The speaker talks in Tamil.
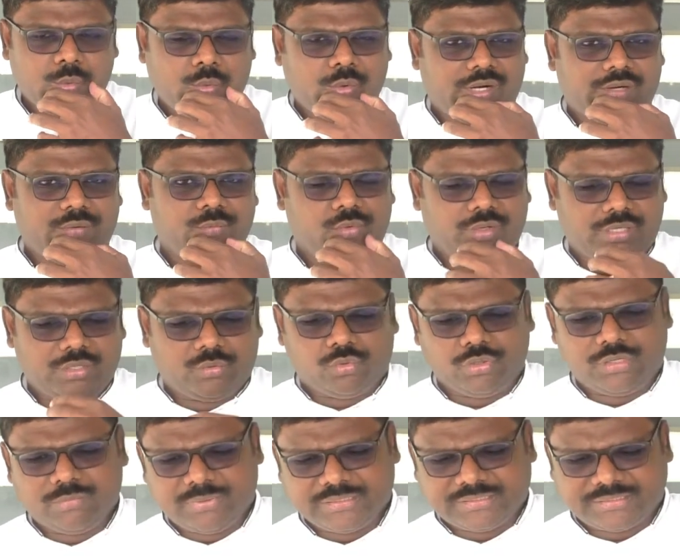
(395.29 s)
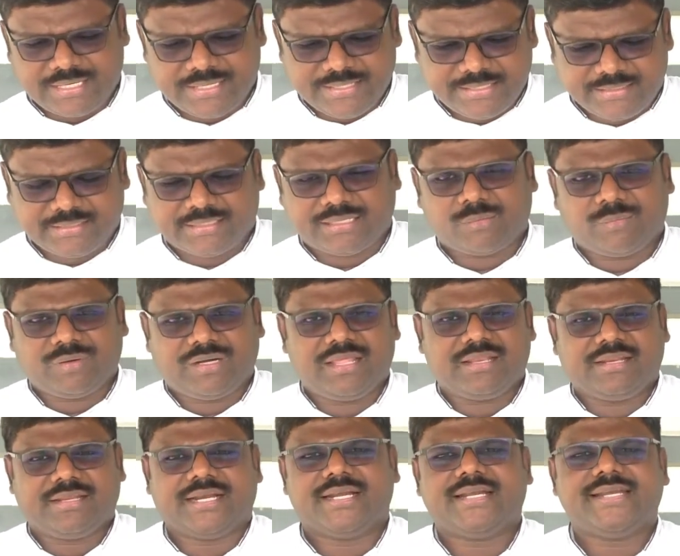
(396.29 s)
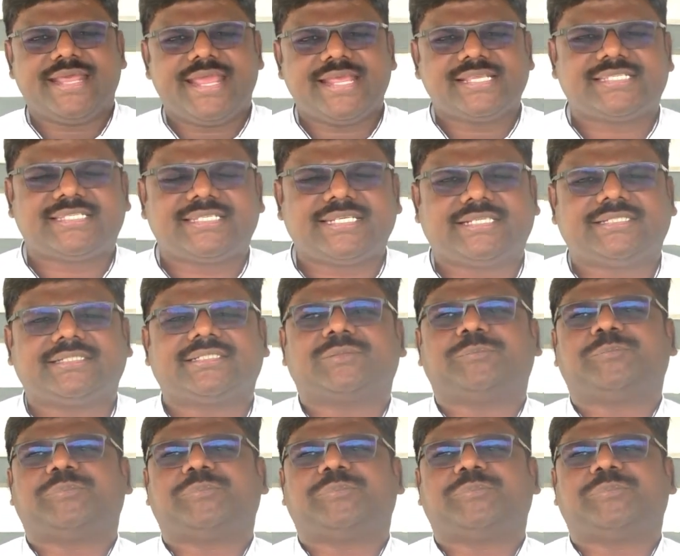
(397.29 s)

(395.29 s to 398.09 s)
உங்கள் உங்கள் குடும்பத்தில் இருக்கிறவங்களை நீங்கள் நேசிக்கிற